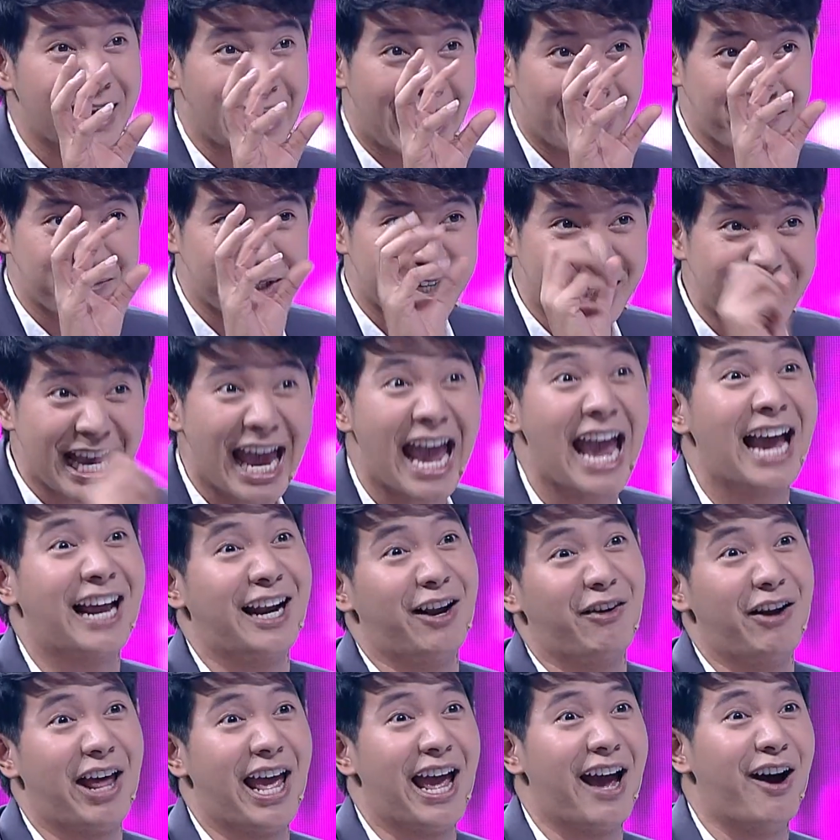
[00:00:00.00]
พยายามจะแกล้ง
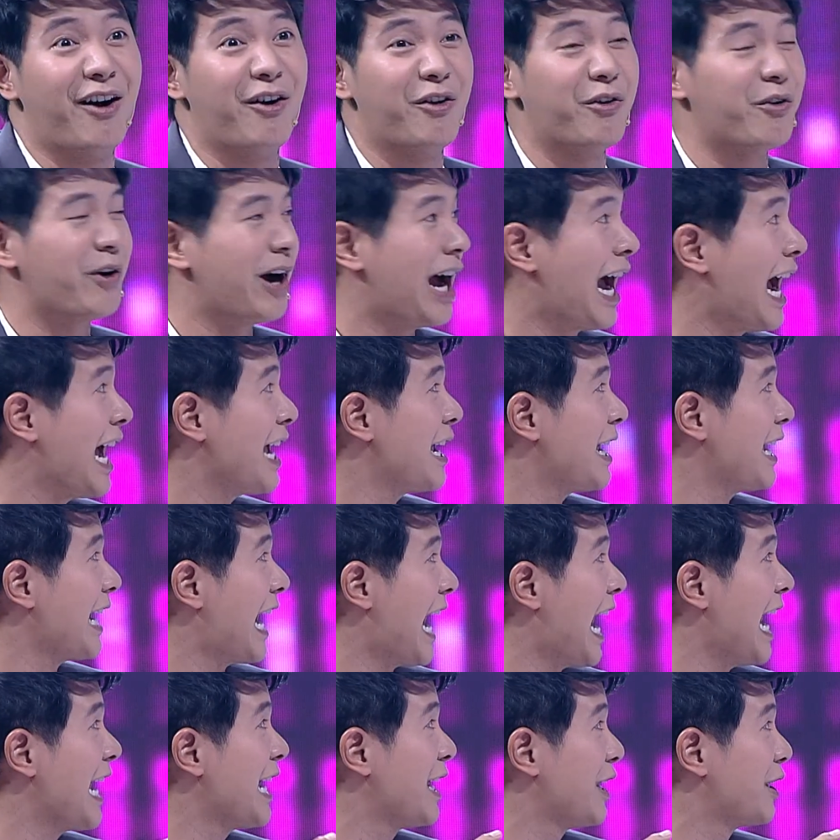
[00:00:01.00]
เราแล้ว ให้
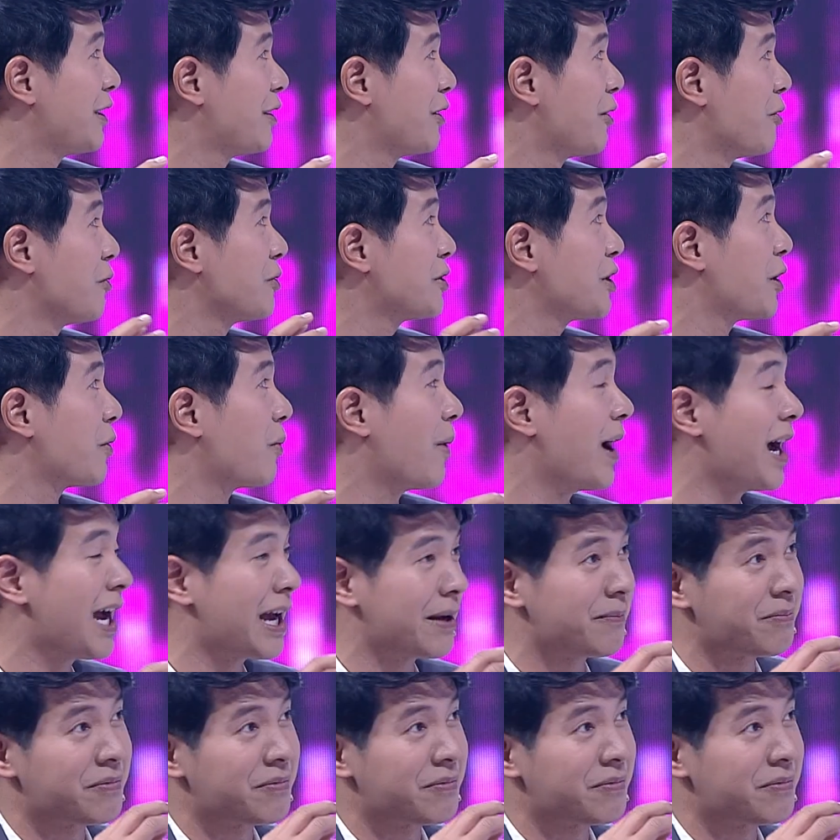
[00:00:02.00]
ให้รู้สึกว่า